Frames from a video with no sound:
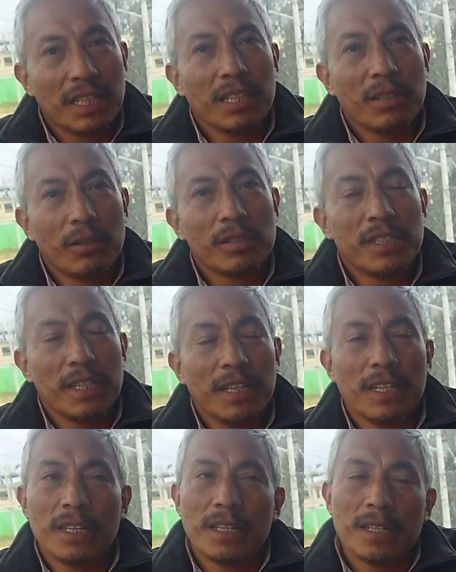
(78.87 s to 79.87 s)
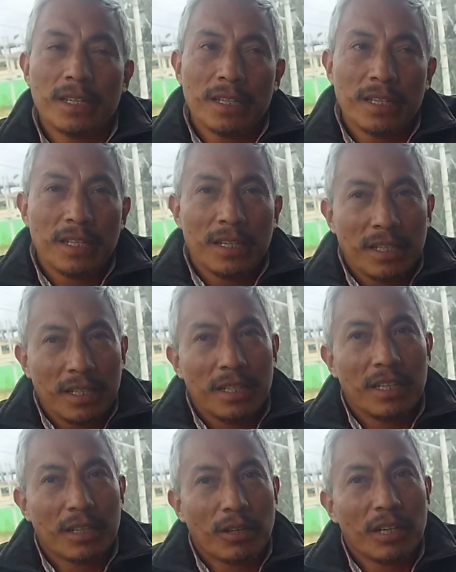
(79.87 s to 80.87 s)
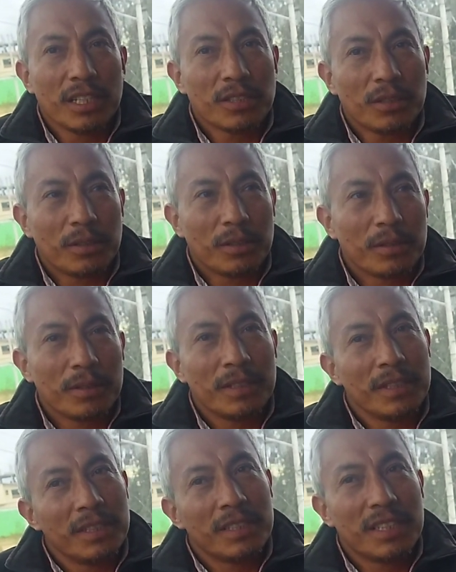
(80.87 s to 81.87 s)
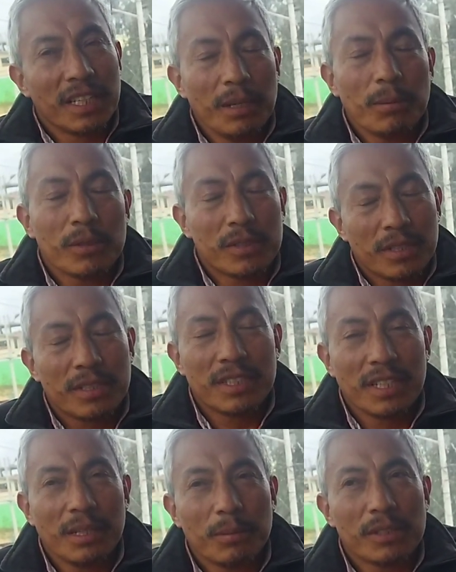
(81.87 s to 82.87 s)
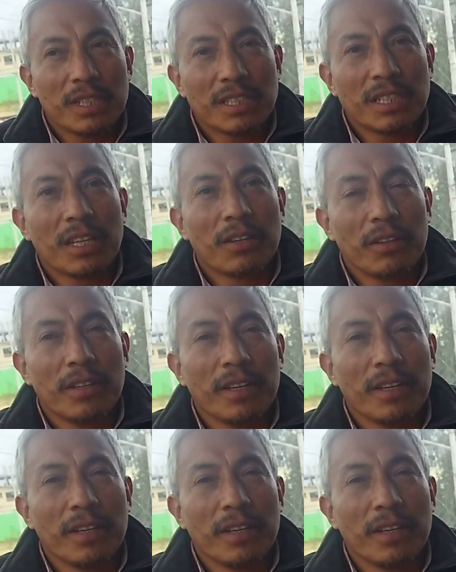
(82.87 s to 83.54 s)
No, y con eso seguimos. Por favor.